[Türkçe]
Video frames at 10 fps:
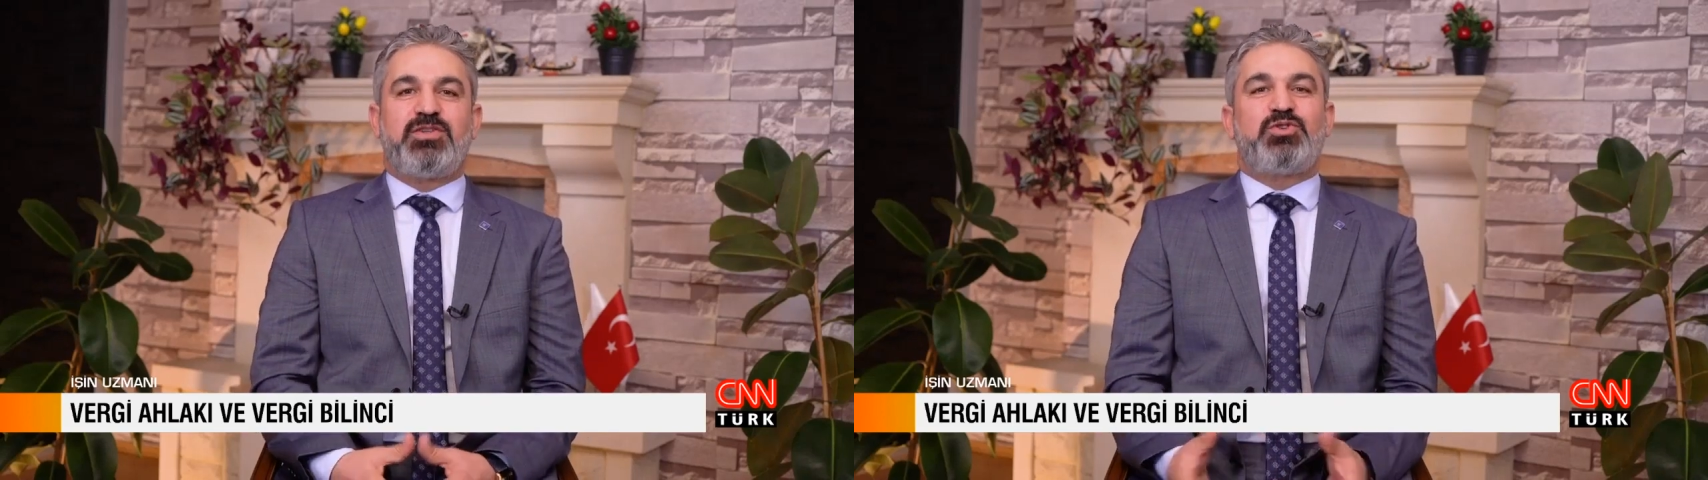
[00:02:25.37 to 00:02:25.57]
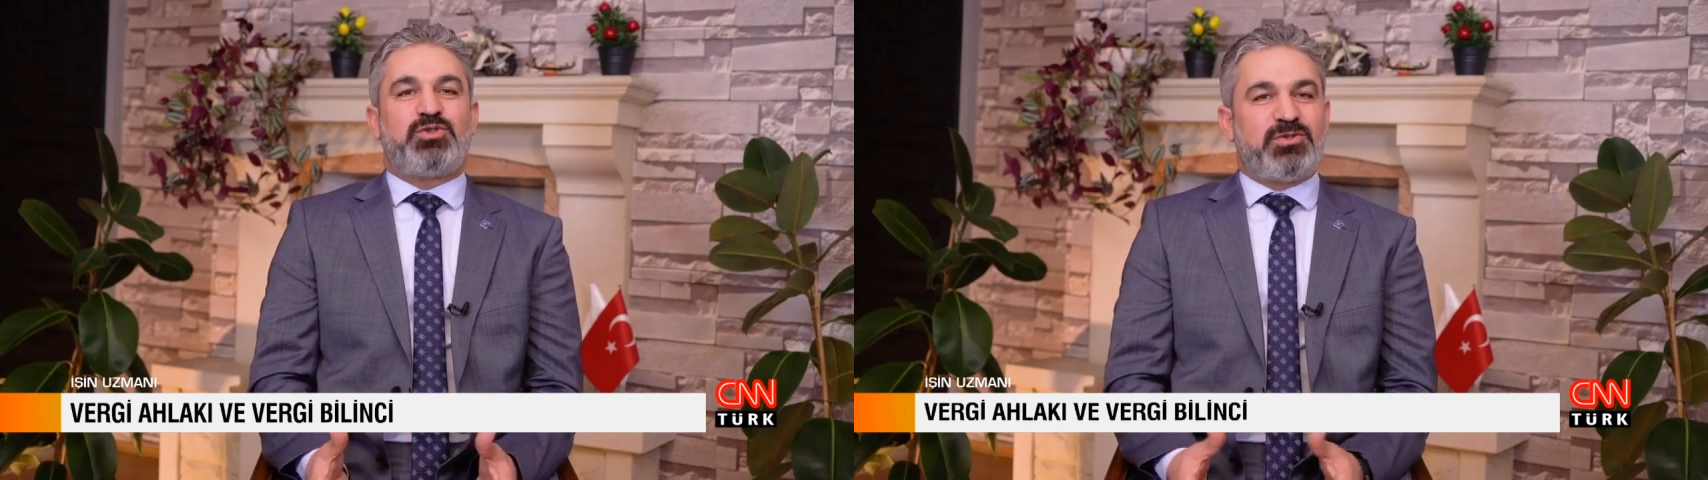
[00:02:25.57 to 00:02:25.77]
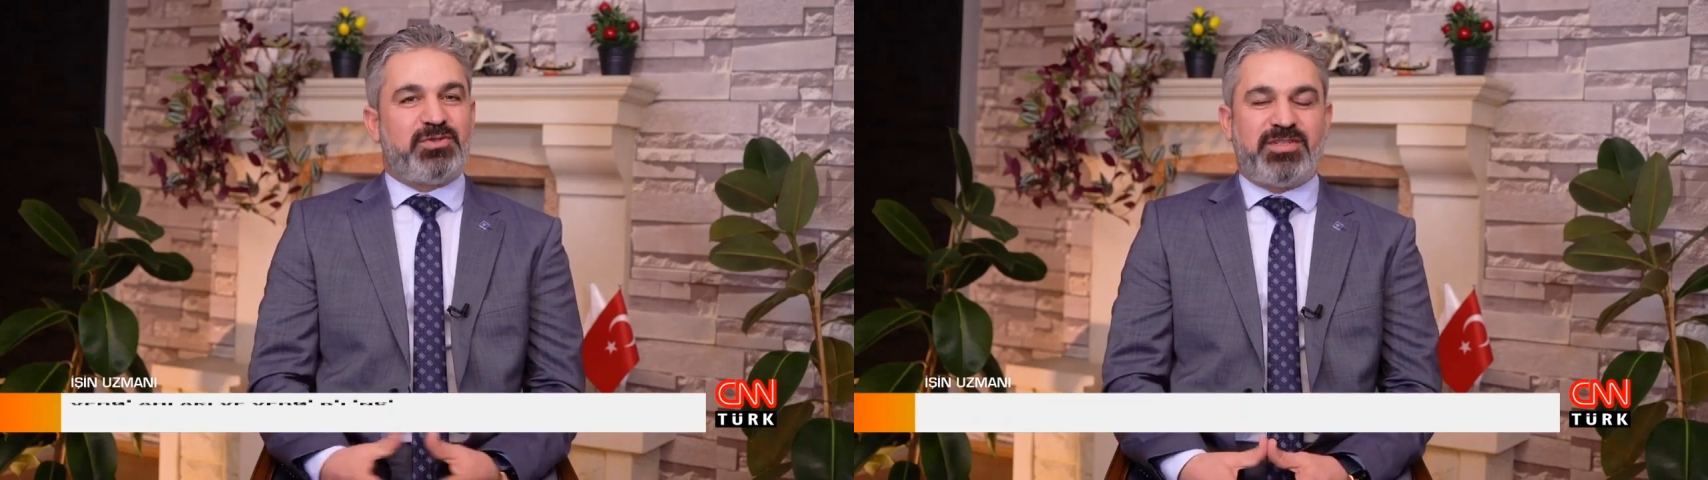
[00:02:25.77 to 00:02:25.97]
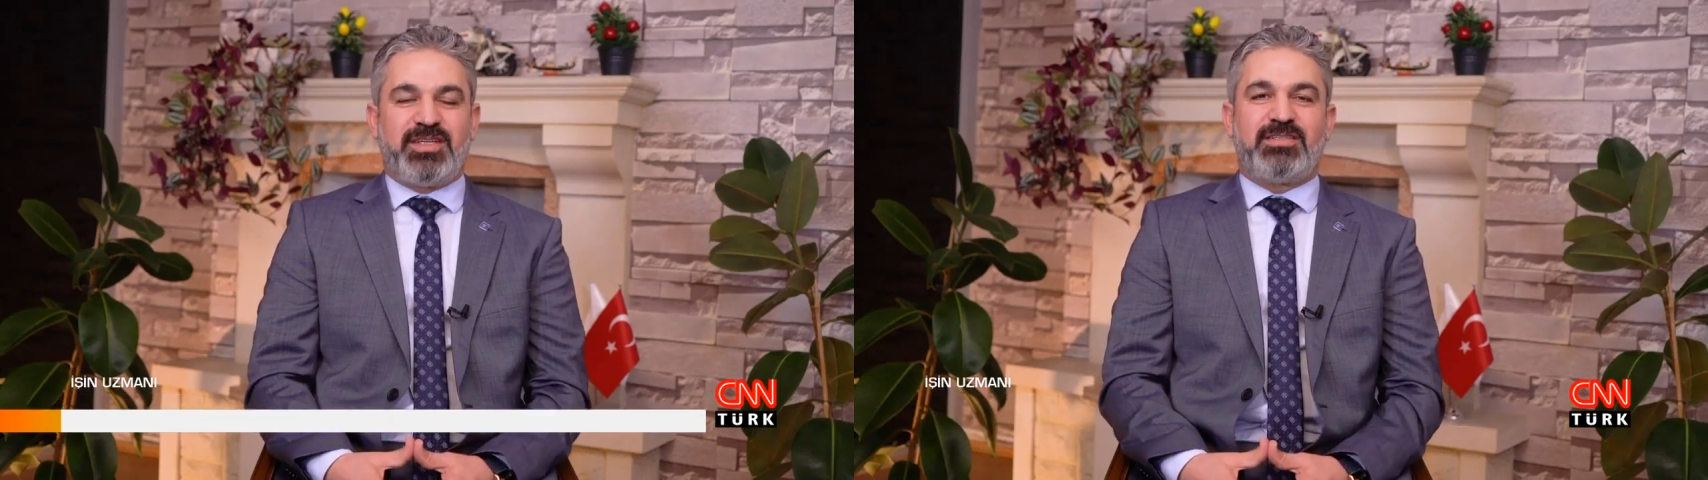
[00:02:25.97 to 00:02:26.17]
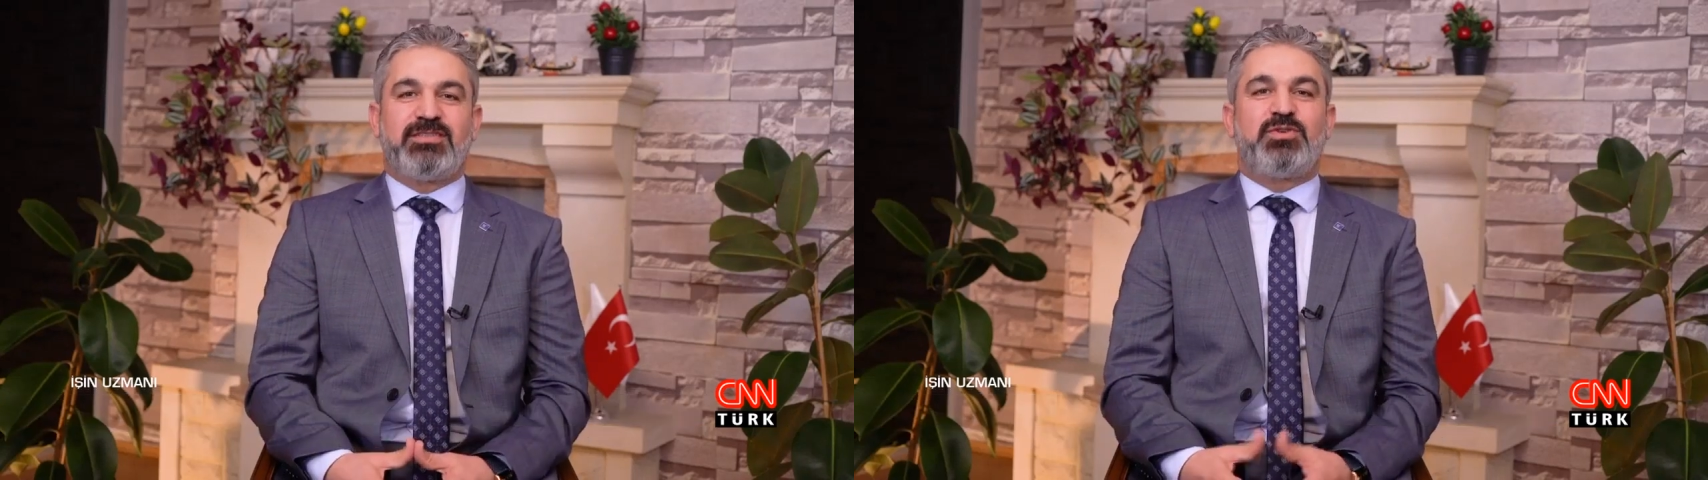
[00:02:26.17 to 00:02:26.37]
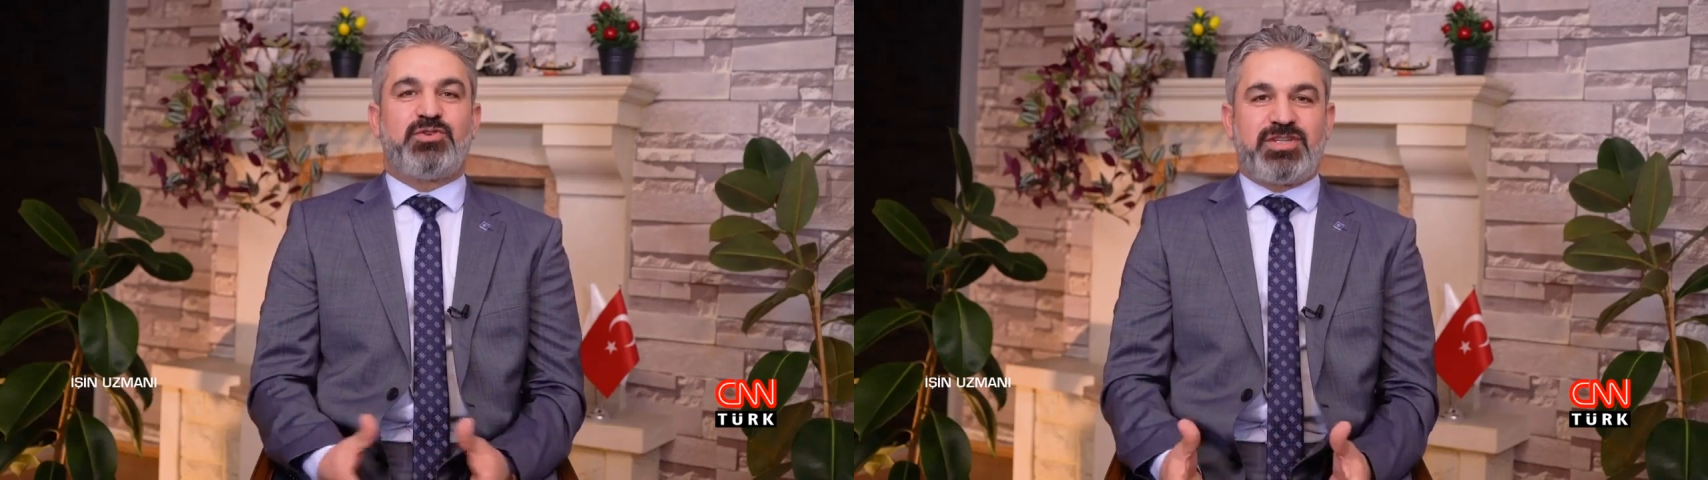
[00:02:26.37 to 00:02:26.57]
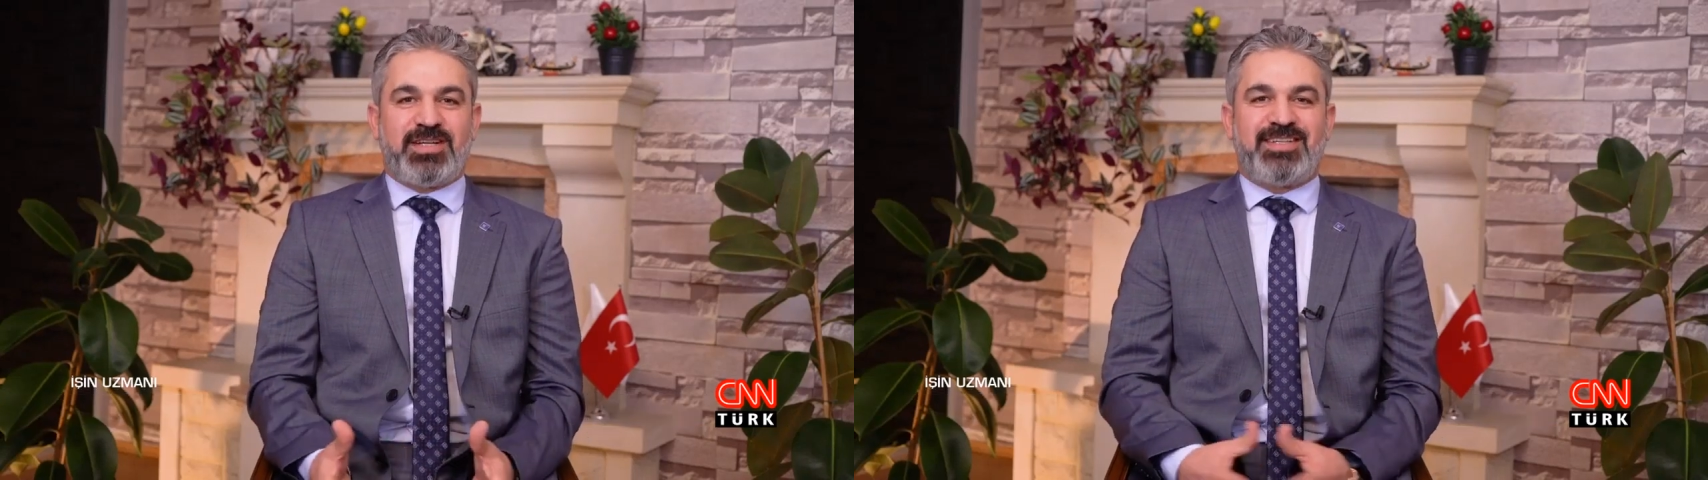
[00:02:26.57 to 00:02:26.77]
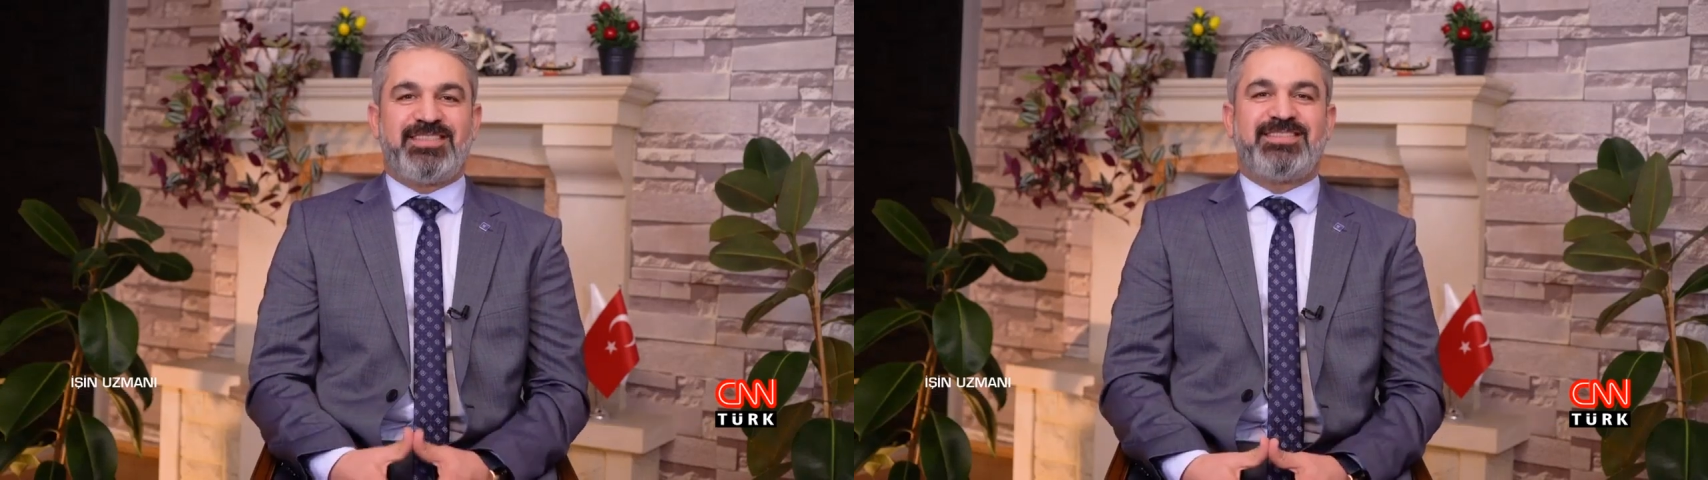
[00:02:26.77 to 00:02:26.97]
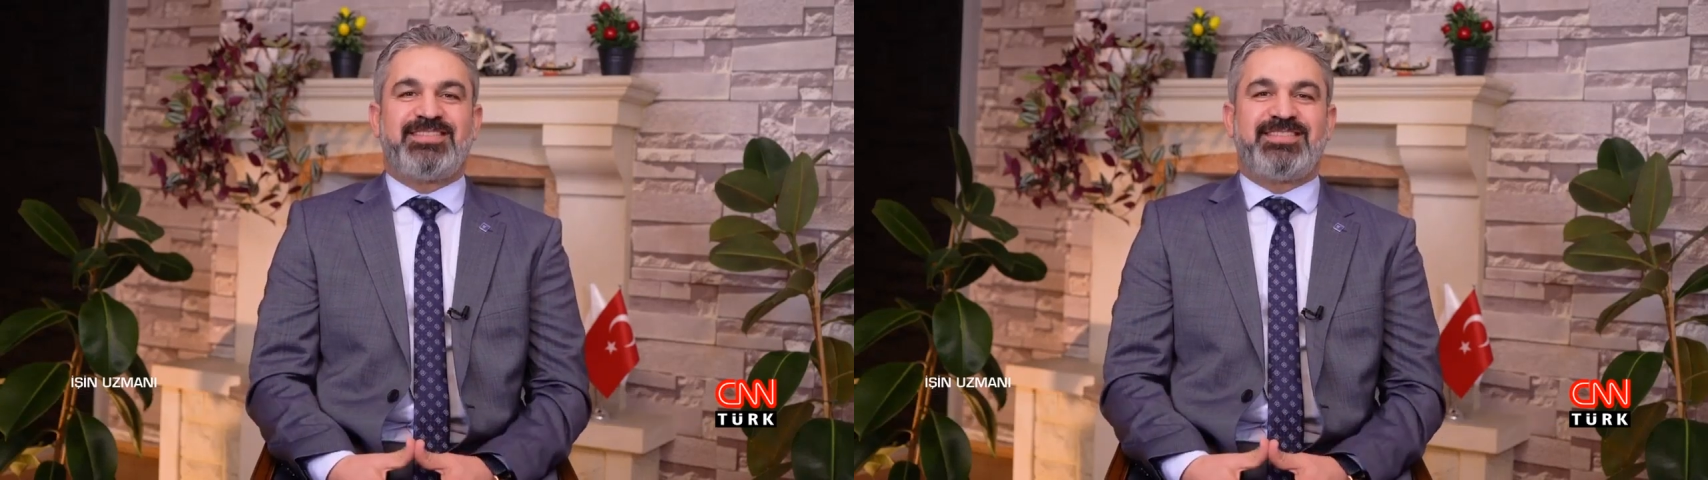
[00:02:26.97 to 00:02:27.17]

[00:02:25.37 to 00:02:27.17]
güçlü Türkiye. Hoşçakalın.